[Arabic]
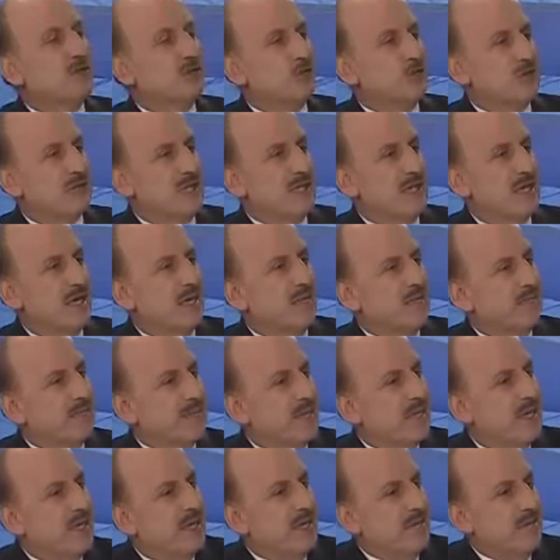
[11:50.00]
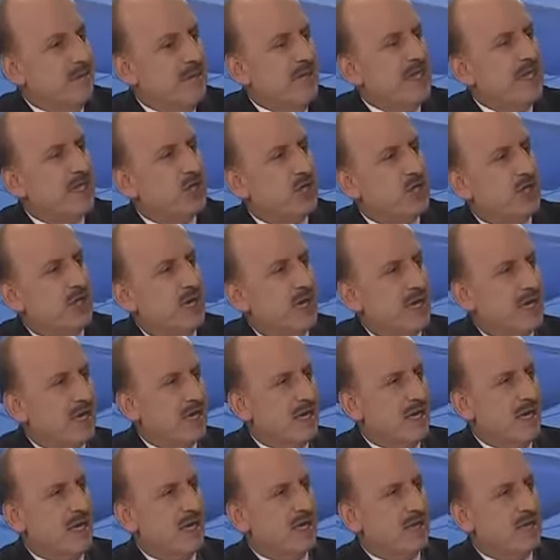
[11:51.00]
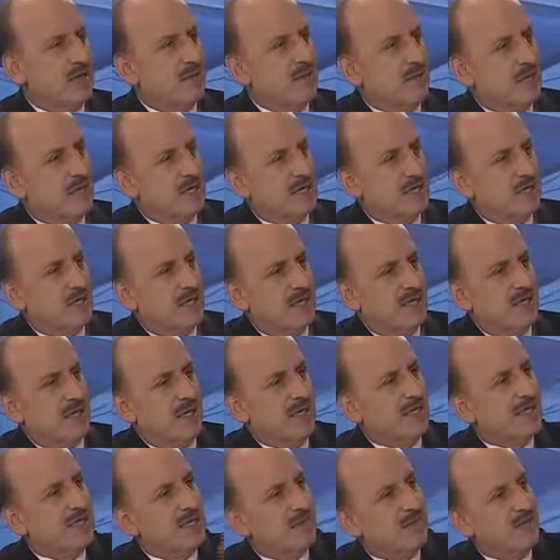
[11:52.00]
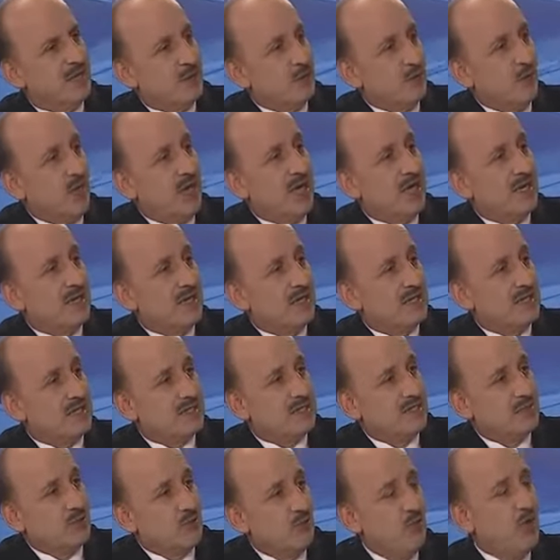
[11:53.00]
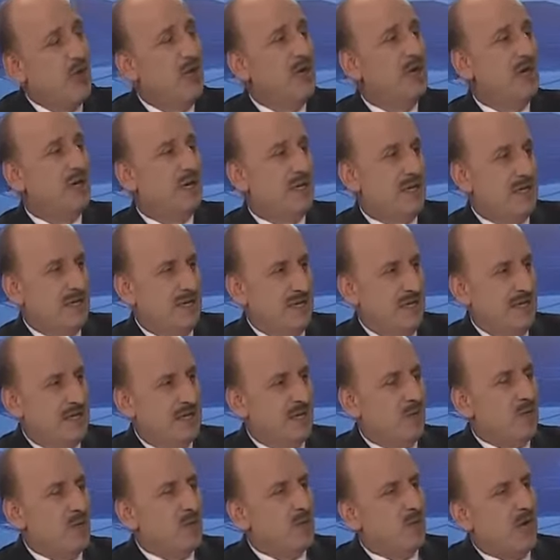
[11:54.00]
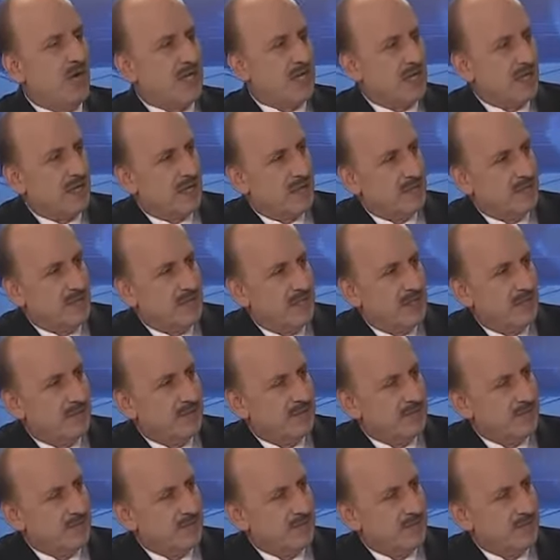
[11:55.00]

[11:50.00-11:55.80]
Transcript: روسية ماذا شكل هذا الحدث برأيك يعني عندما تعاكس كل التوقعات الغربية